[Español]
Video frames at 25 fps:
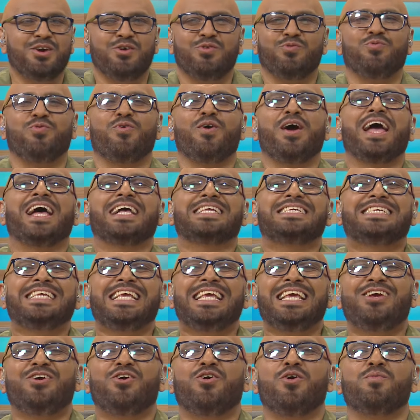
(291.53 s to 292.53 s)
Fue
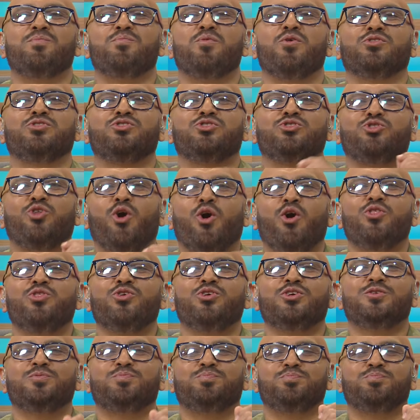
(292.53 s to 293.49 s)
así como todos